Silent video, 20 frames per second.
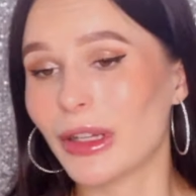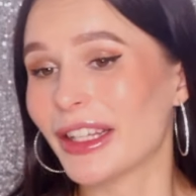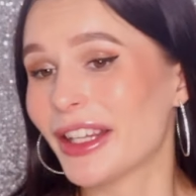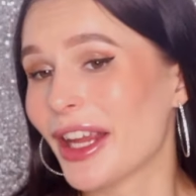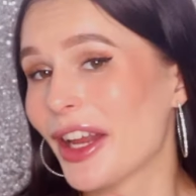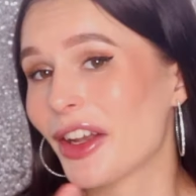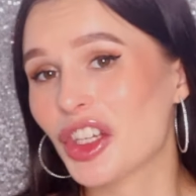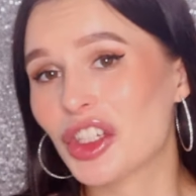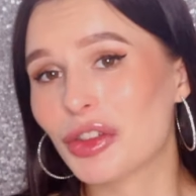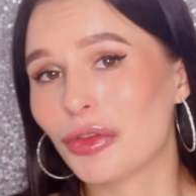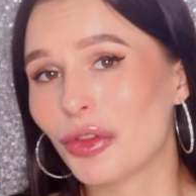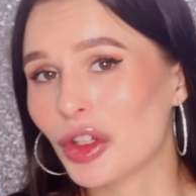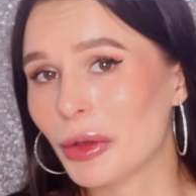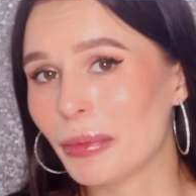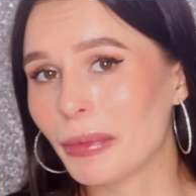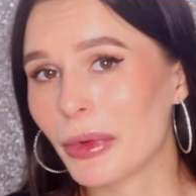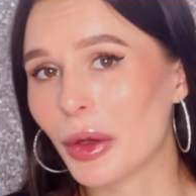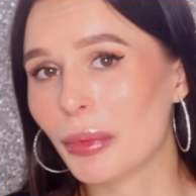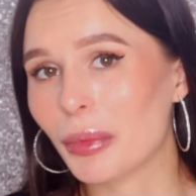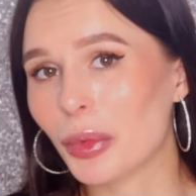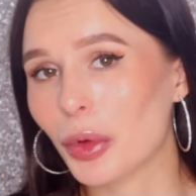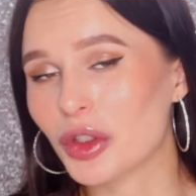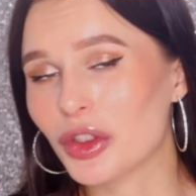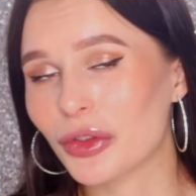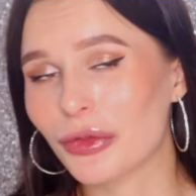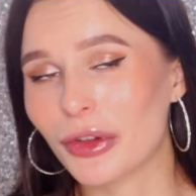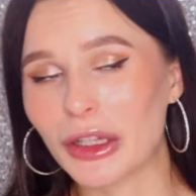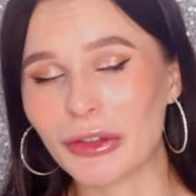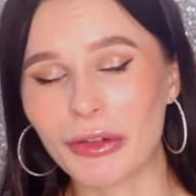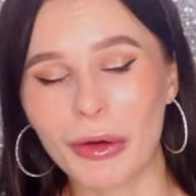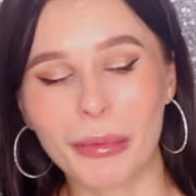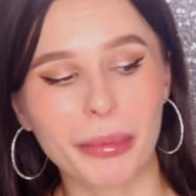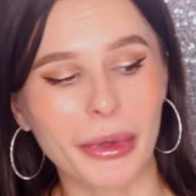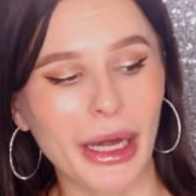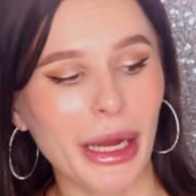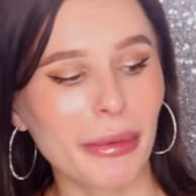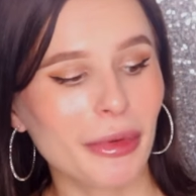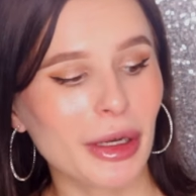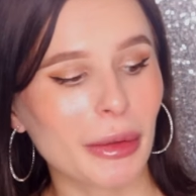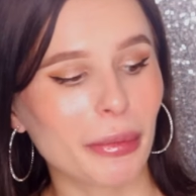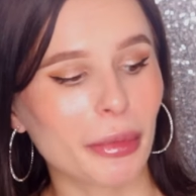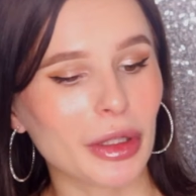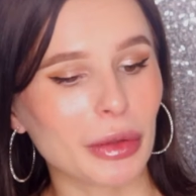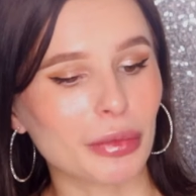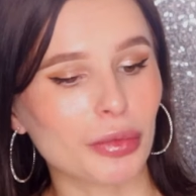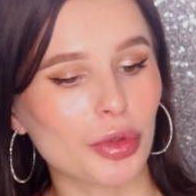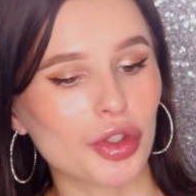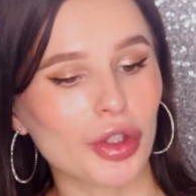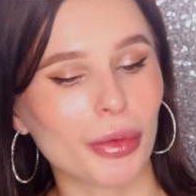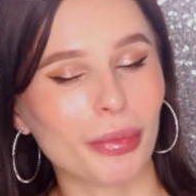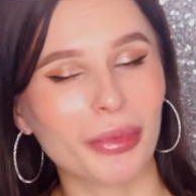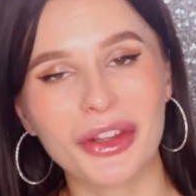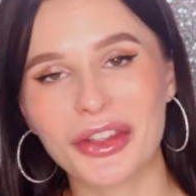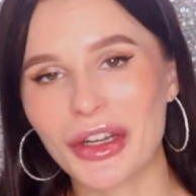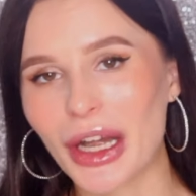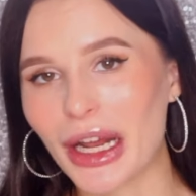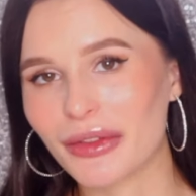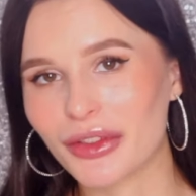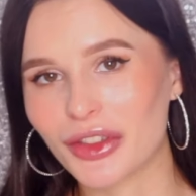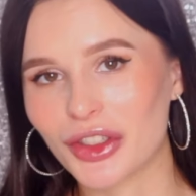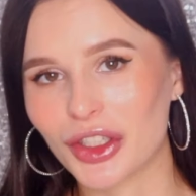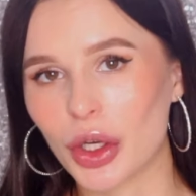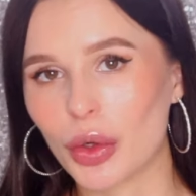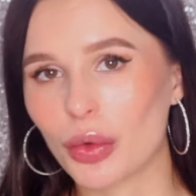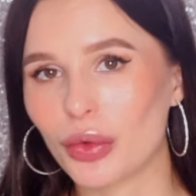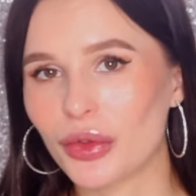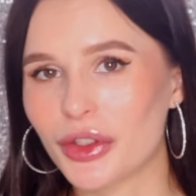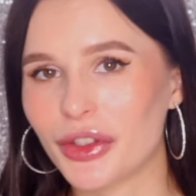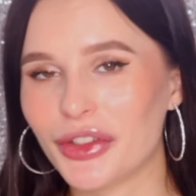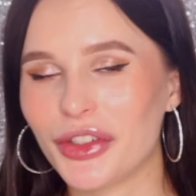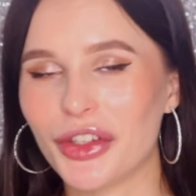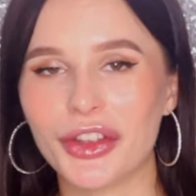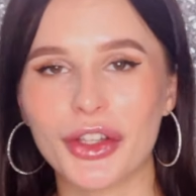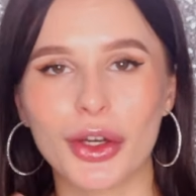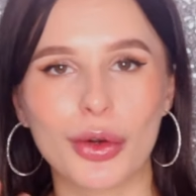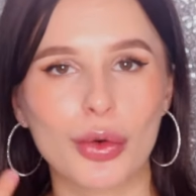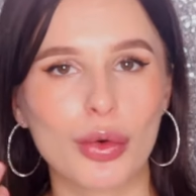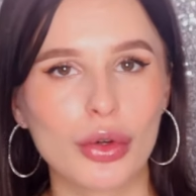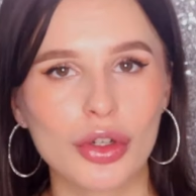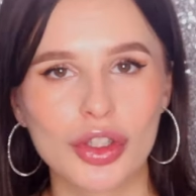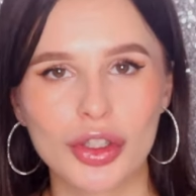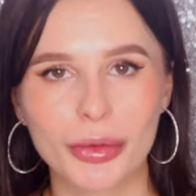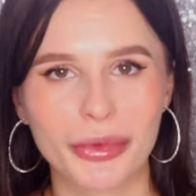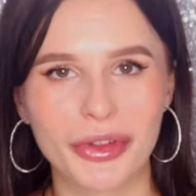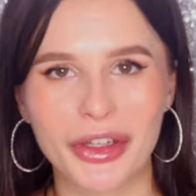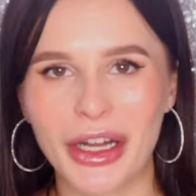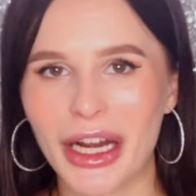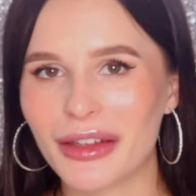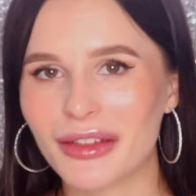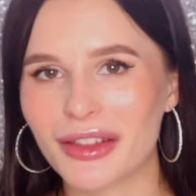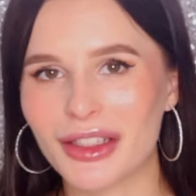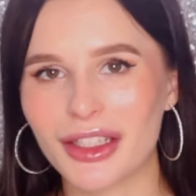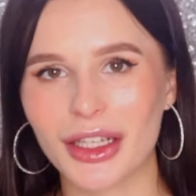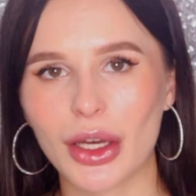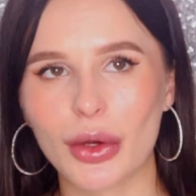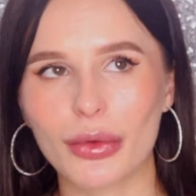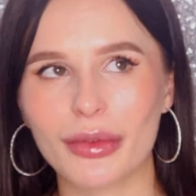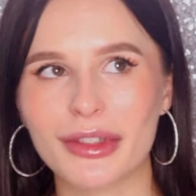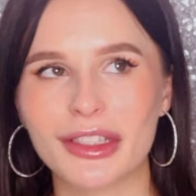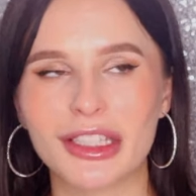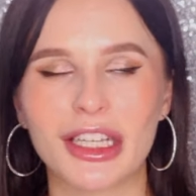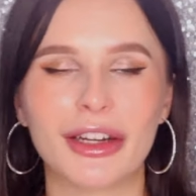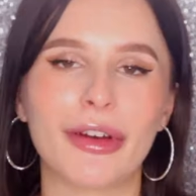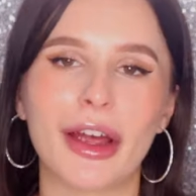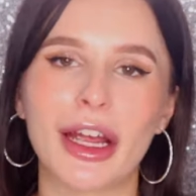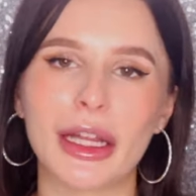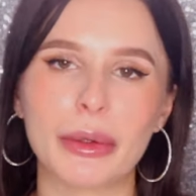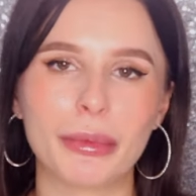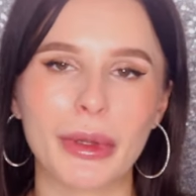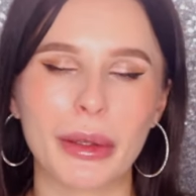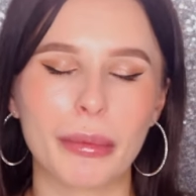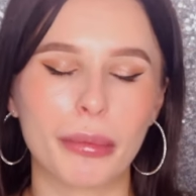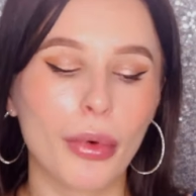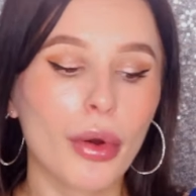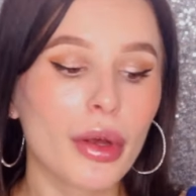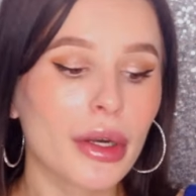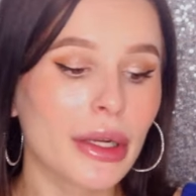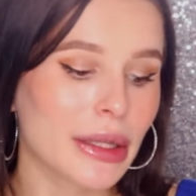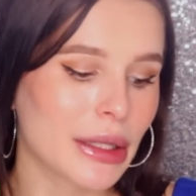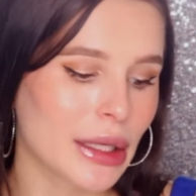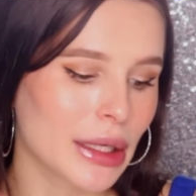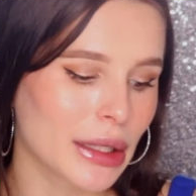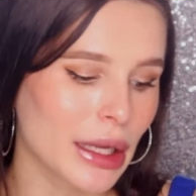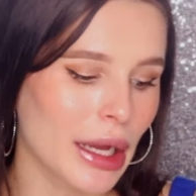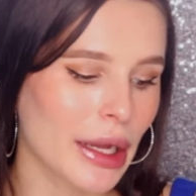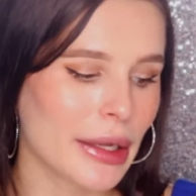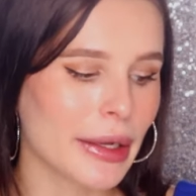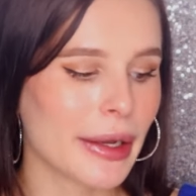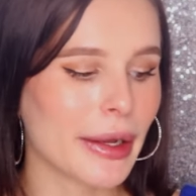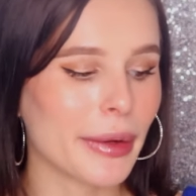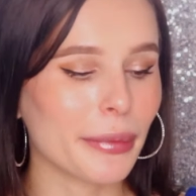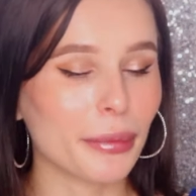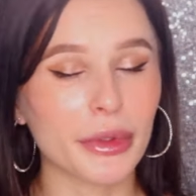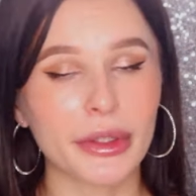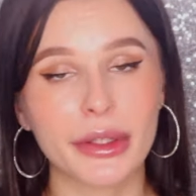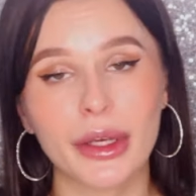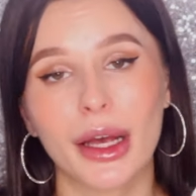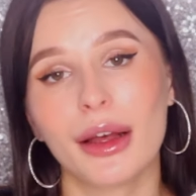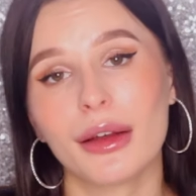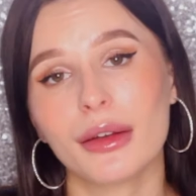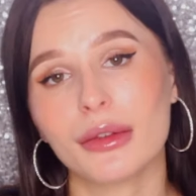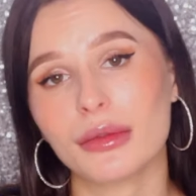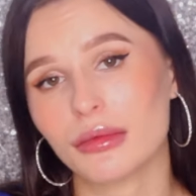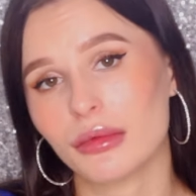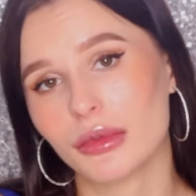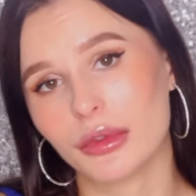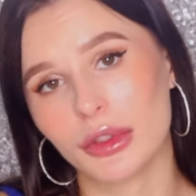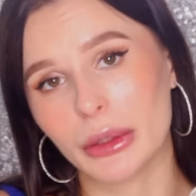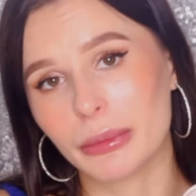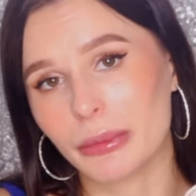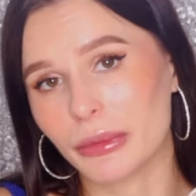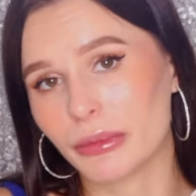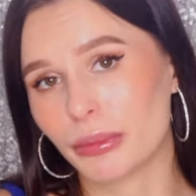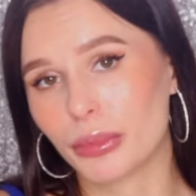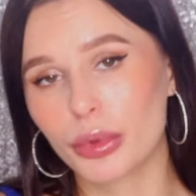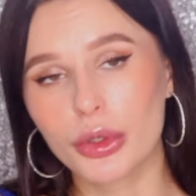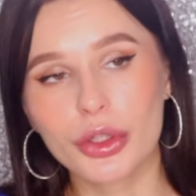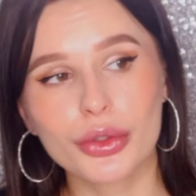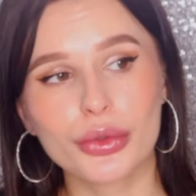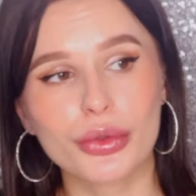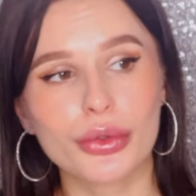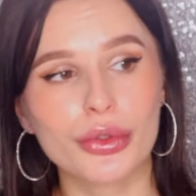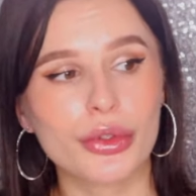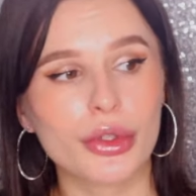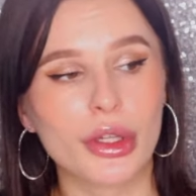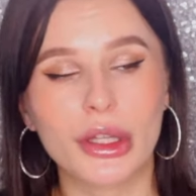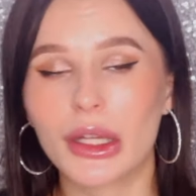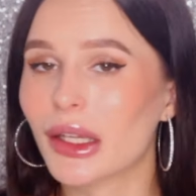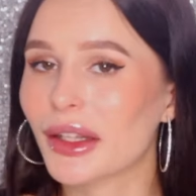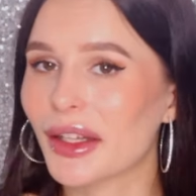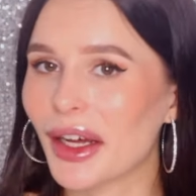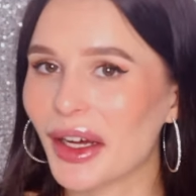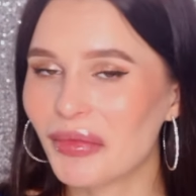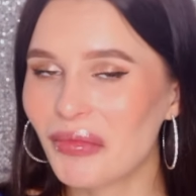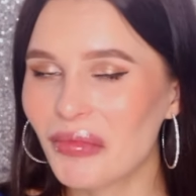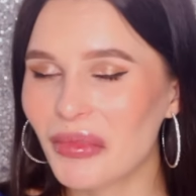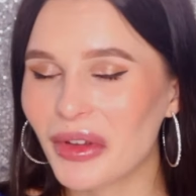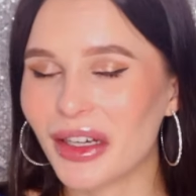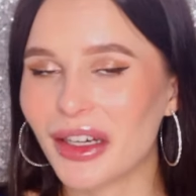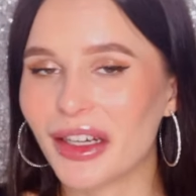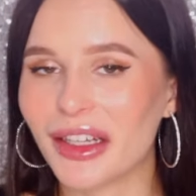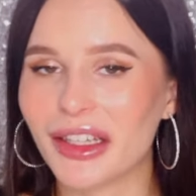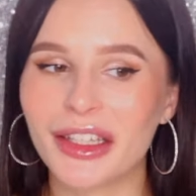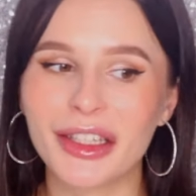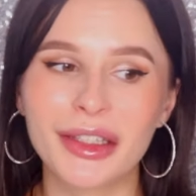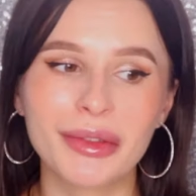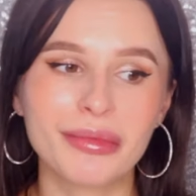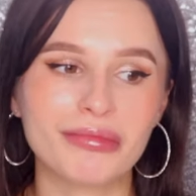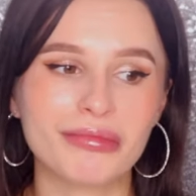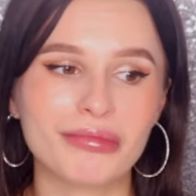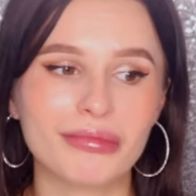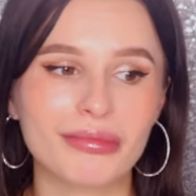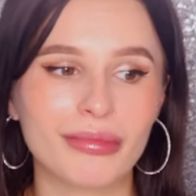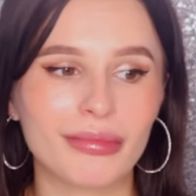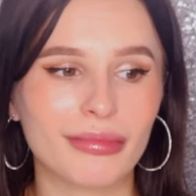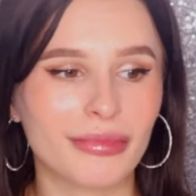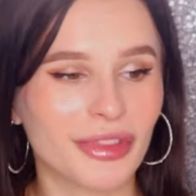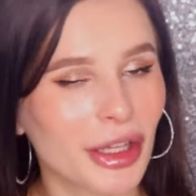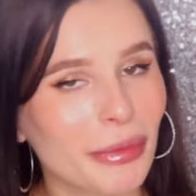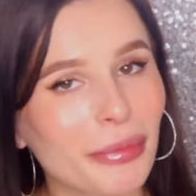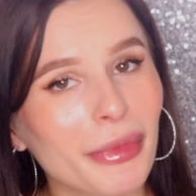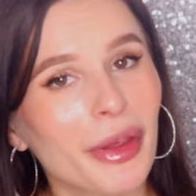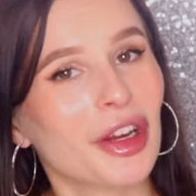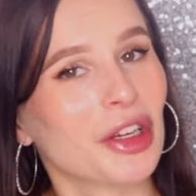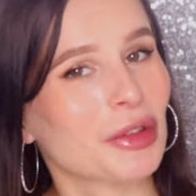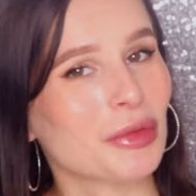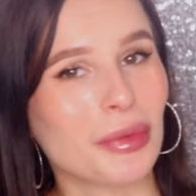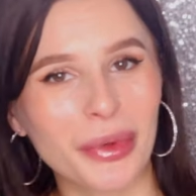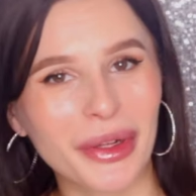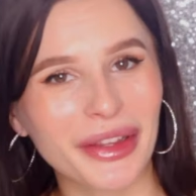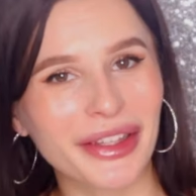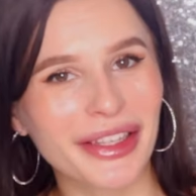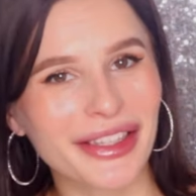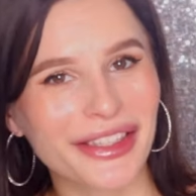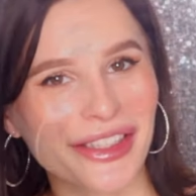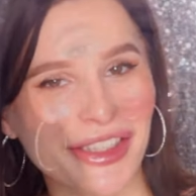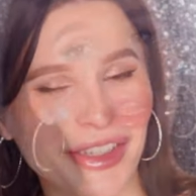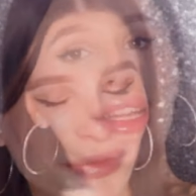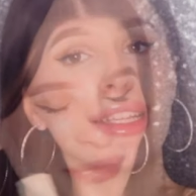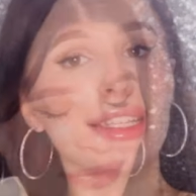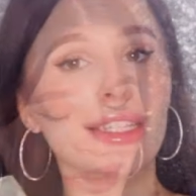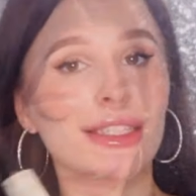Я ничего не имею против этого праймера, потому что мне нравится, как он сидит на коже, мне нравится, как он скрывает мои поры и так далее. Я им пользуюсь иногда а, и не имею к нему претензий.